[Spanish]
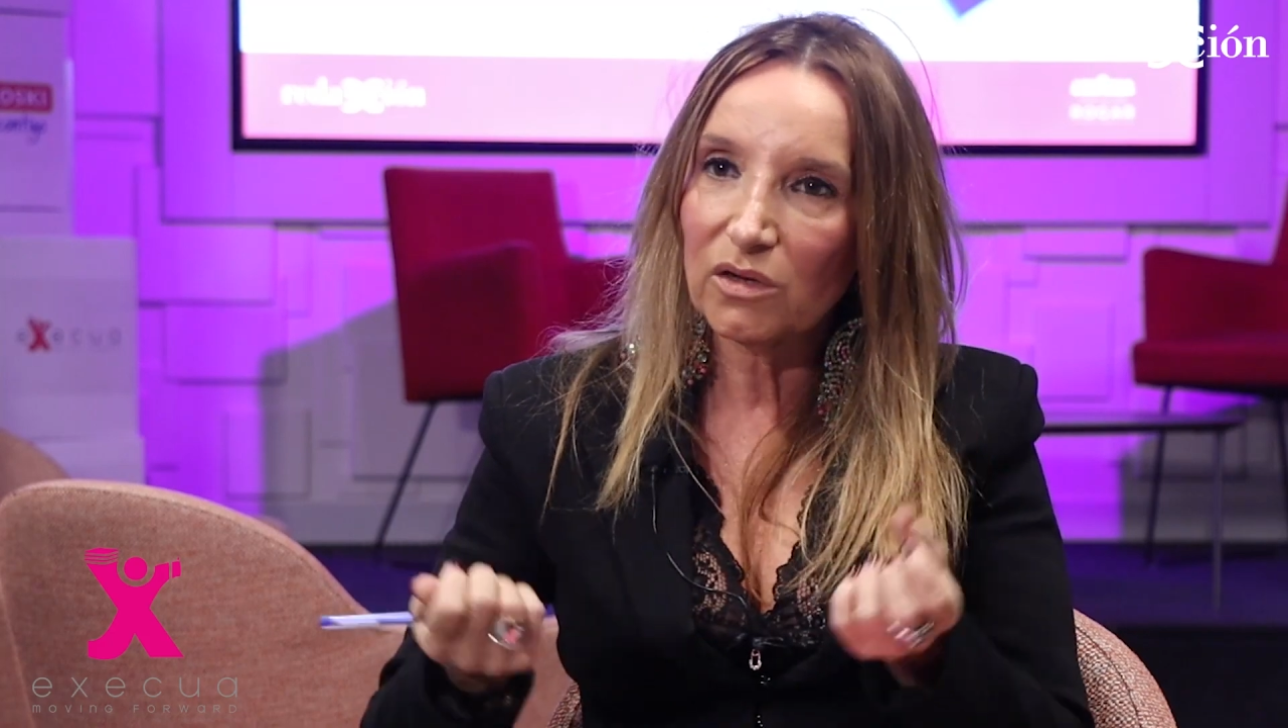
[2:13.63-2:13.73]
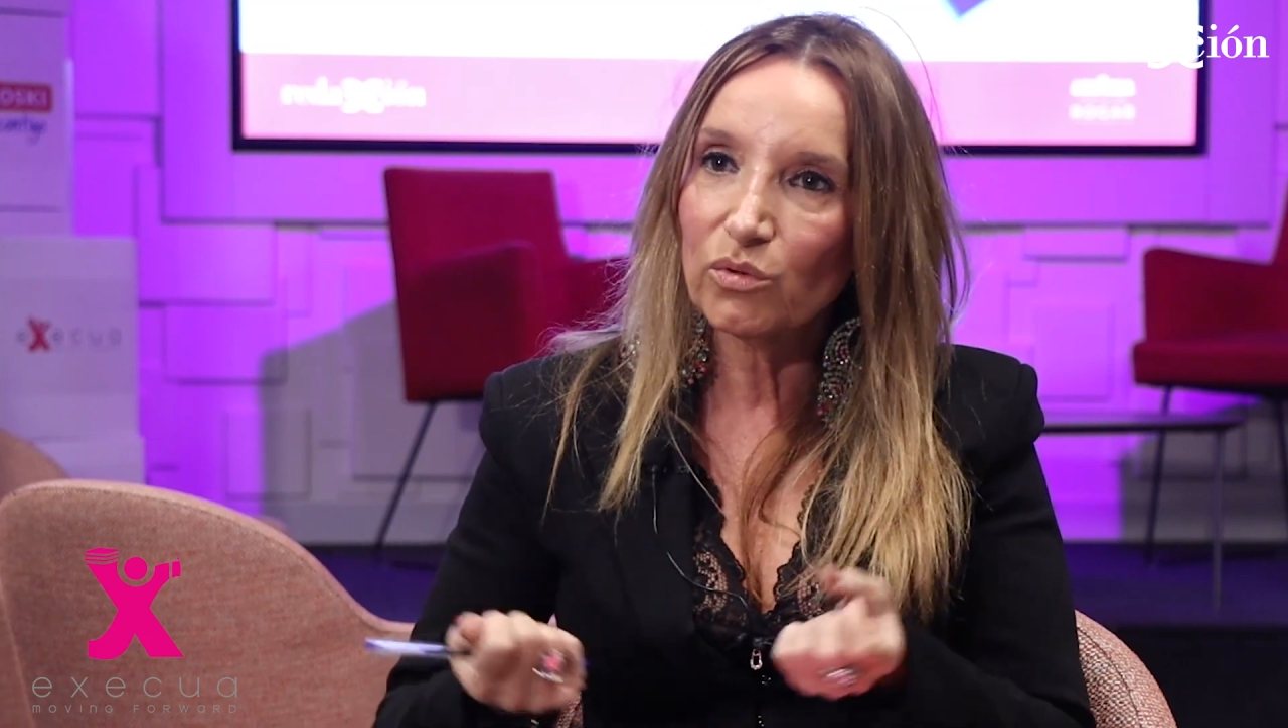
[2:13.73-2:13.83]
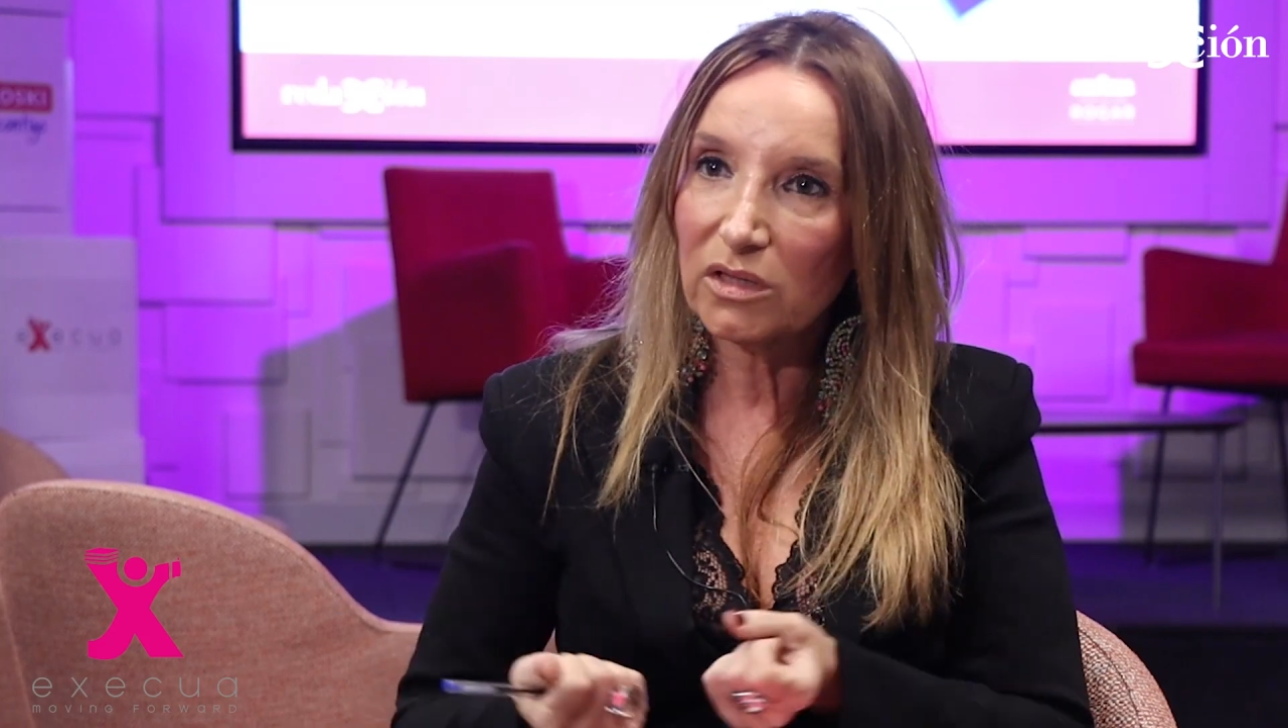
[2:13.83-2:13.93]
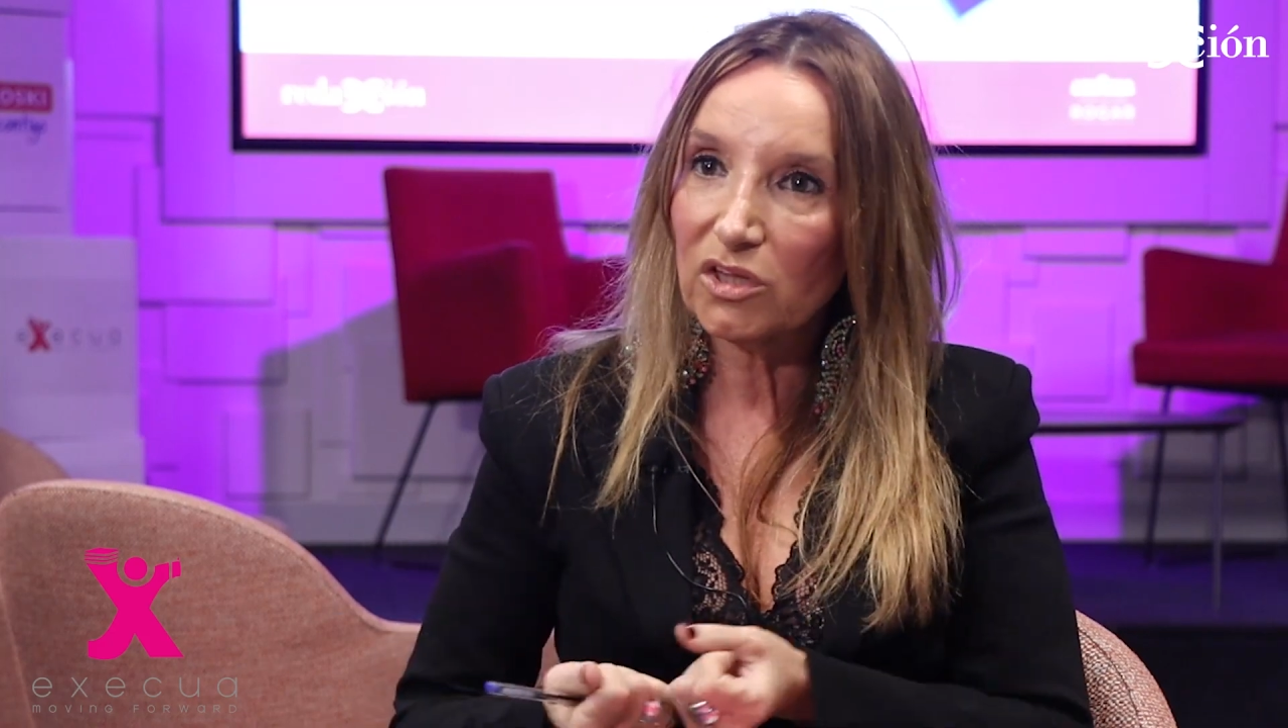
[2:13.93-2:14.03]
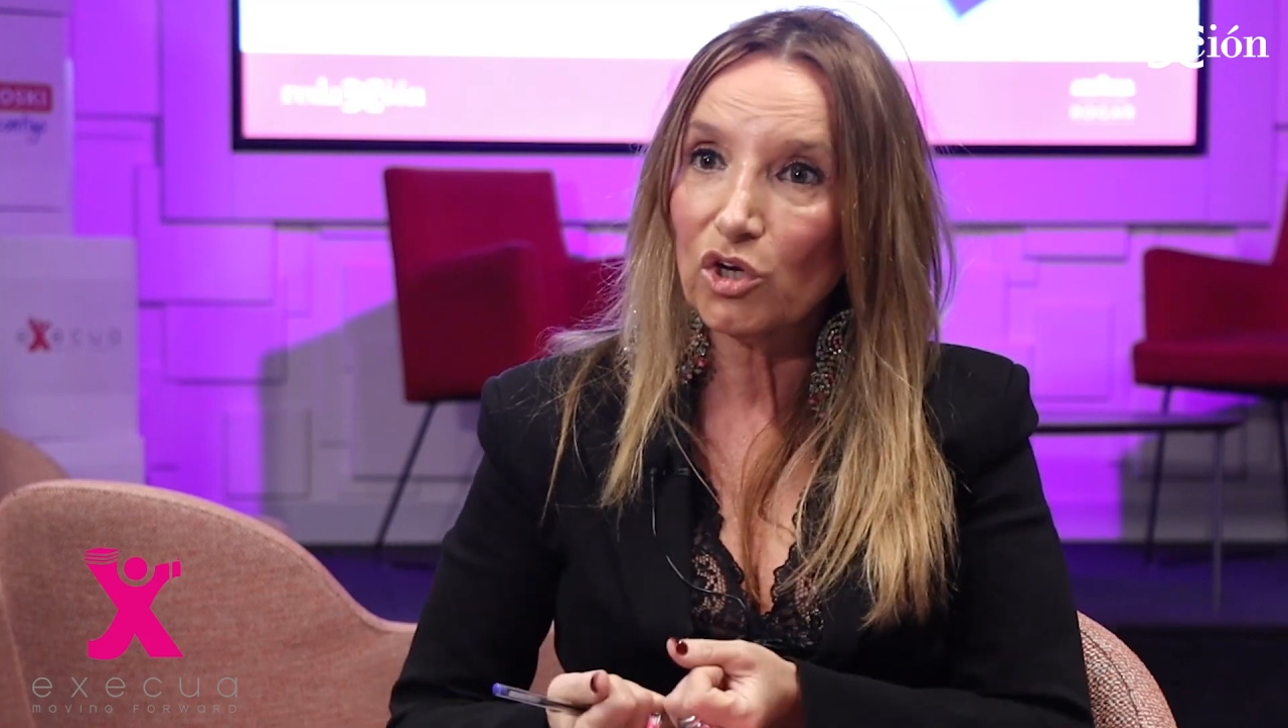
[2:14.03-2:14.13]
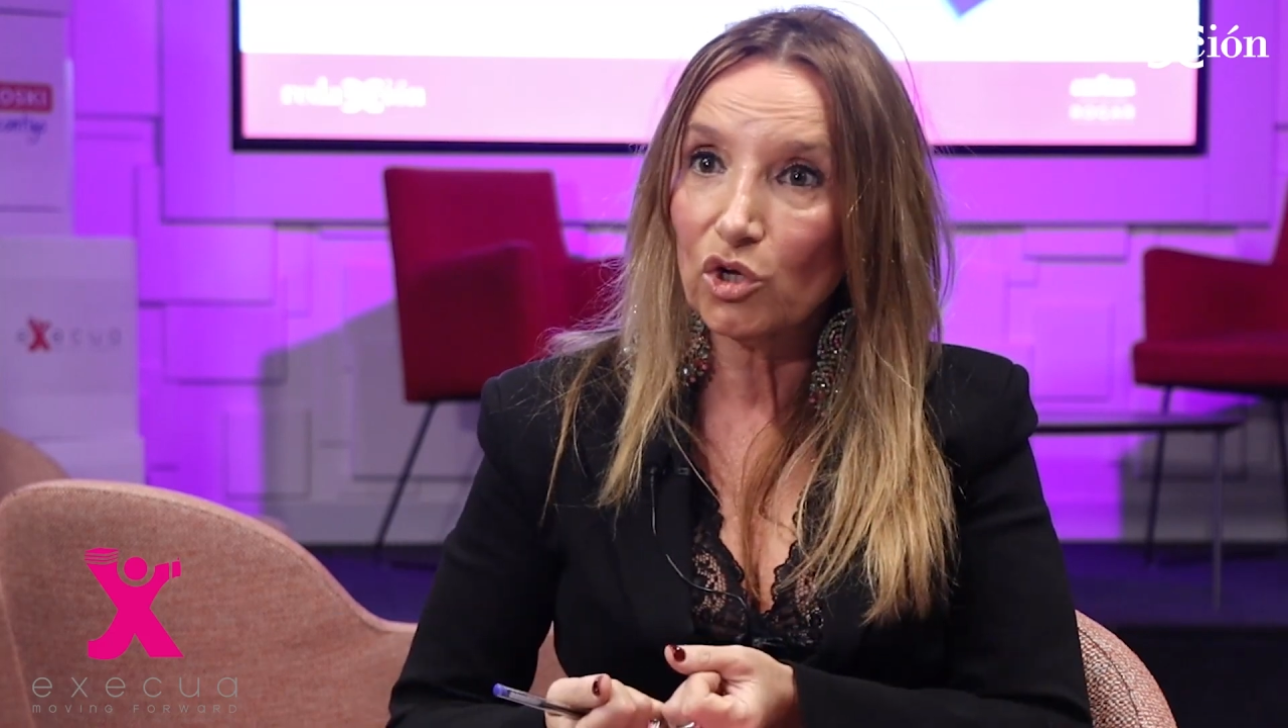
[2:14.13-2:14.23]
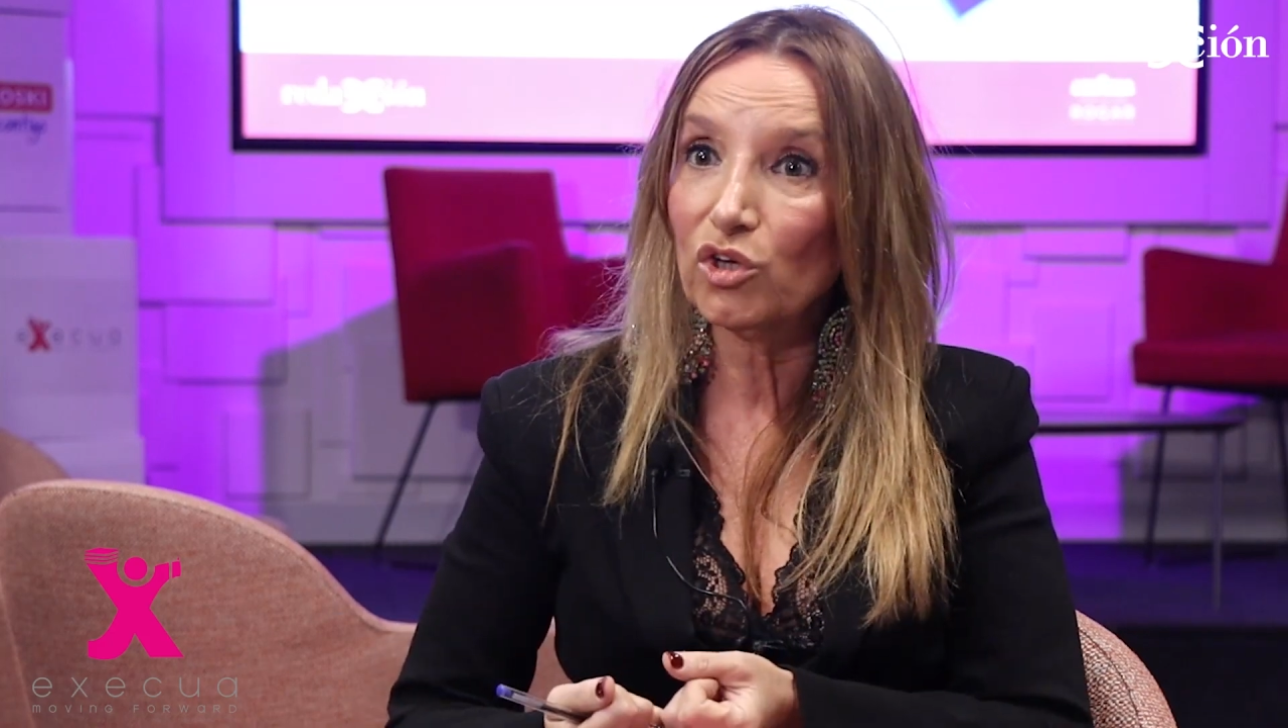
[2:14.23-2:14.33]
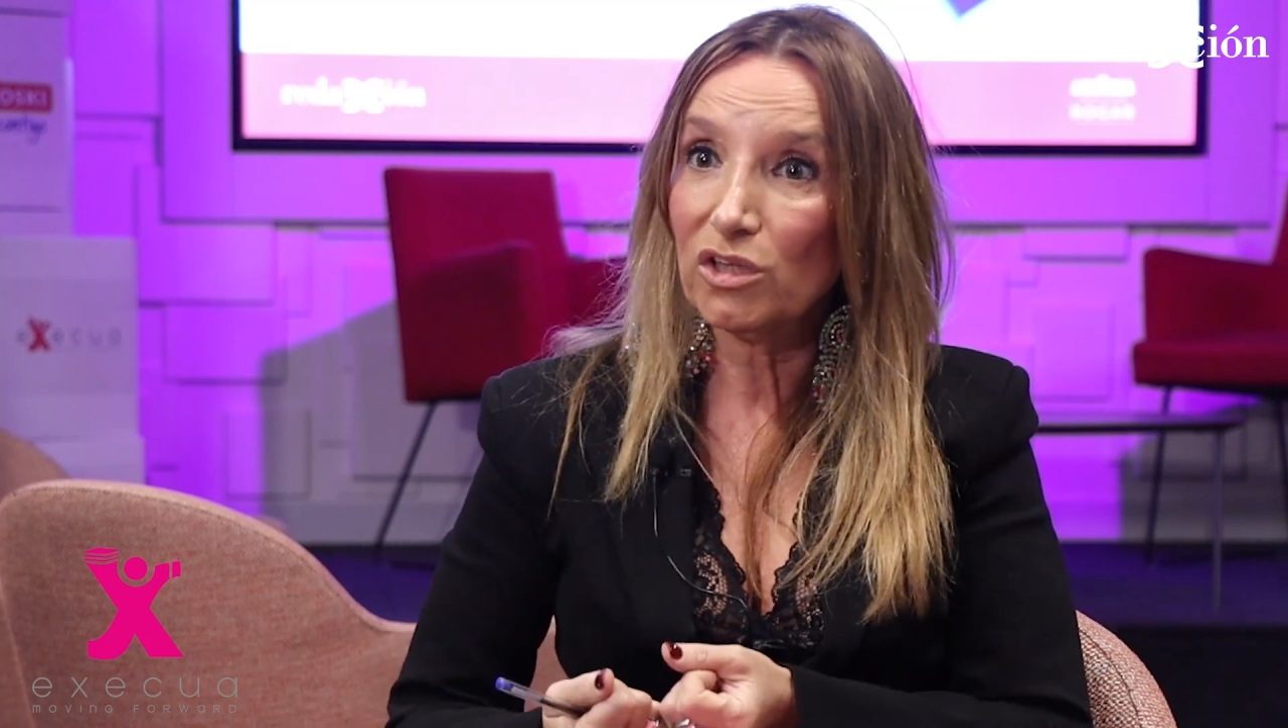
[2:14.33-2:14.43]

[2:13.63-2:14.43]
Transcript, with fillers: en un entorno